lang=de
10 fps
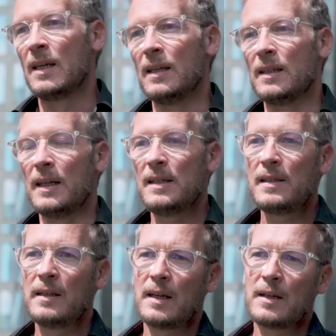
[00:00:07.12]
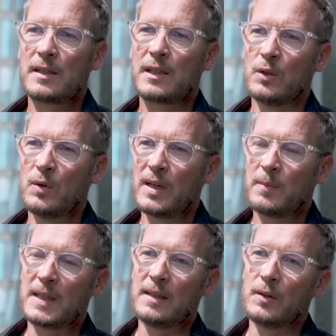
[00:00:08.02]
In der ersten Generation
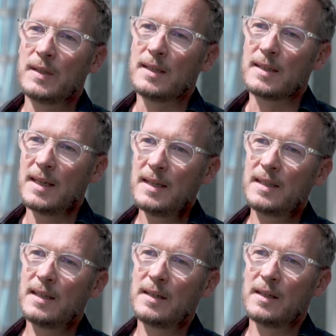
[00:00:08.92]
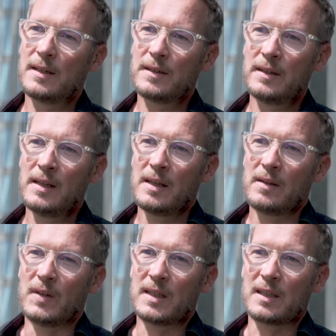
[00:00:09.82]
ab den 1960er Jahren
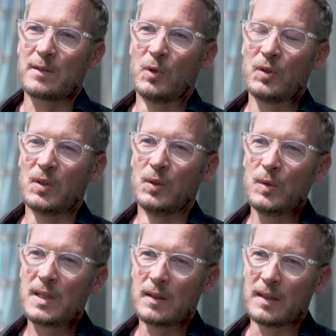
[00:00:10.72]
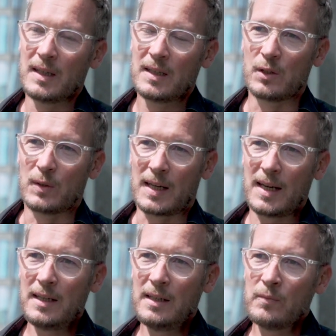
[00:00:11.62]
war das Motto Nutzungen zu
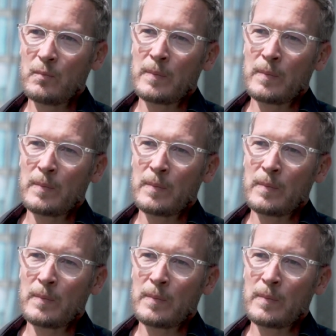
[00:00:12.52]
trennen